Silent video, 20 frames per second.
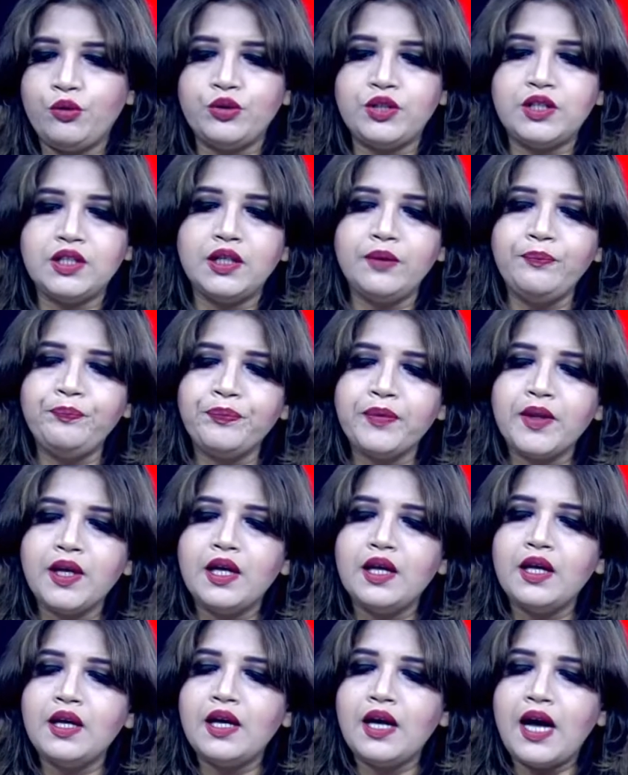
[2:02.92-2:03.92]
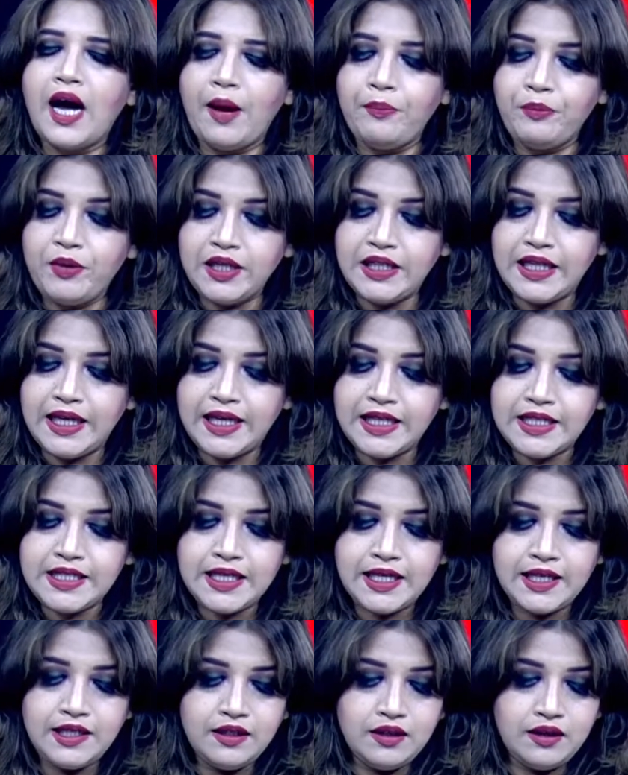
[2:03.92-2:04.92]
হচ্ছে আপনারা
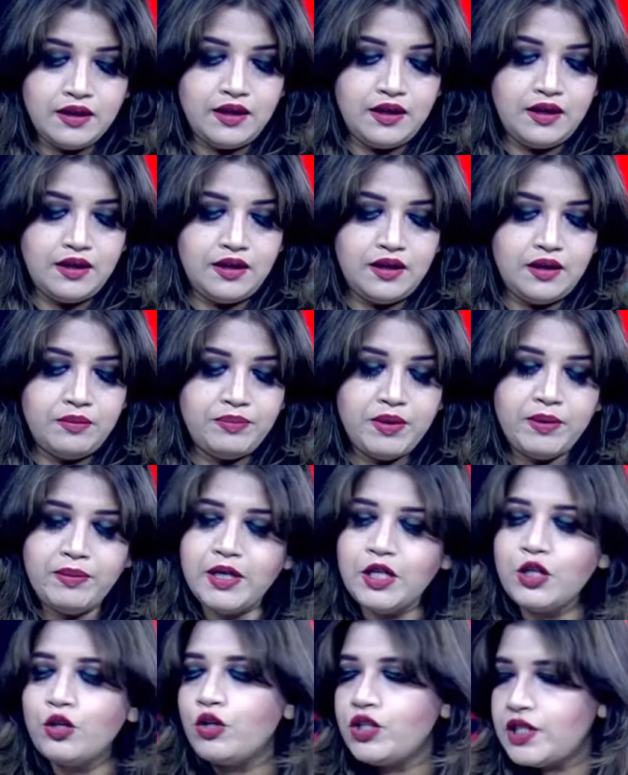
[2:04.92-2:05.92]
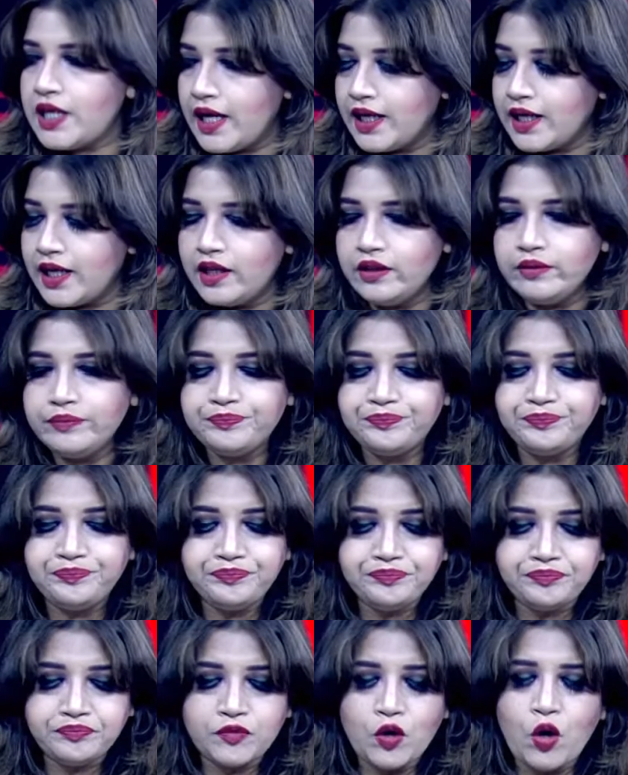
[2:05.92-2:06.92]
দেখেছেন বিভিন্ন জায়গায়
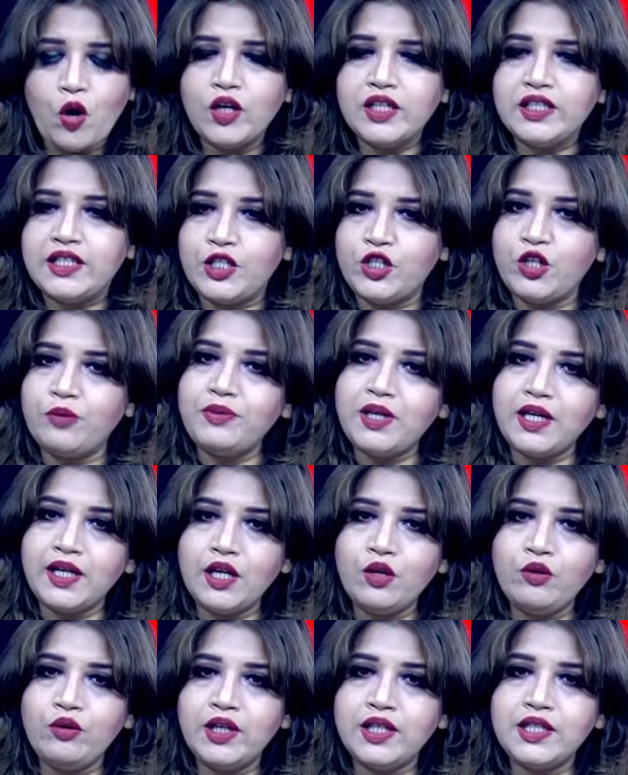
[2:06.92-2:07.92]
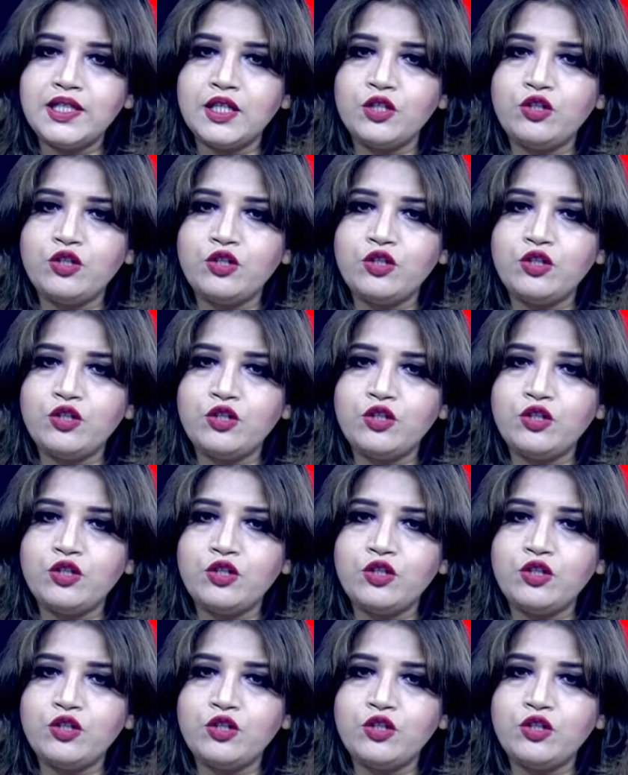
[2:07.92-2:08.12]
যেসব জায়গায় হয়েছে